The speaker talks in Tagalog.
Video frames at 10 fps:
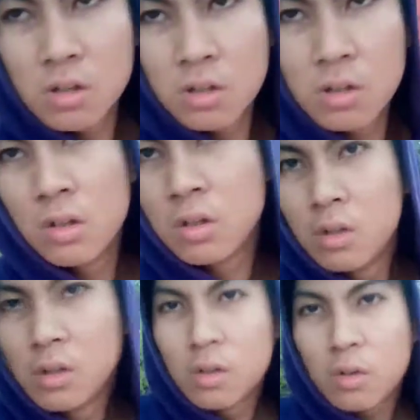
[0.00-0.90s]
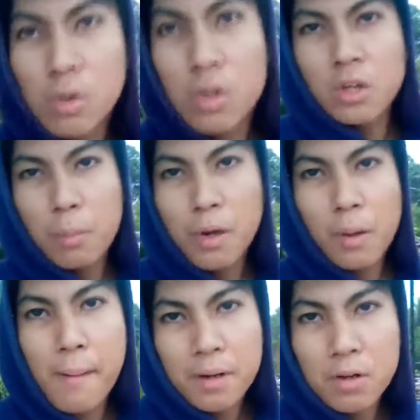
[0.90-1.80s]
kung hindi nyo pa yung napapanood na vlog
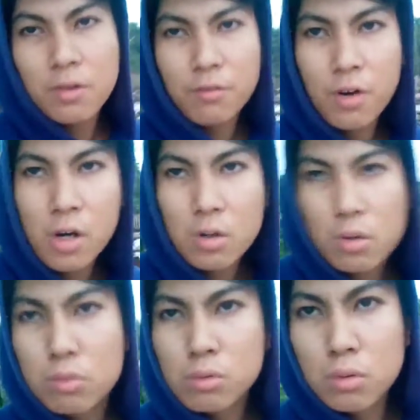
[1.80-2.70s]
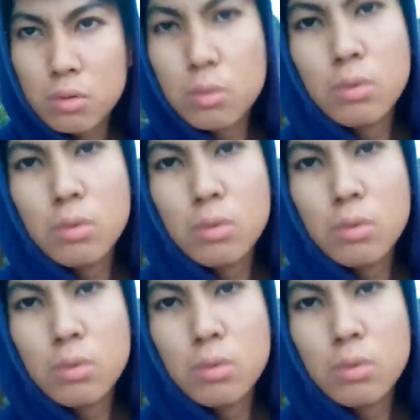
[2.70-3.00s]
kung yung dati pa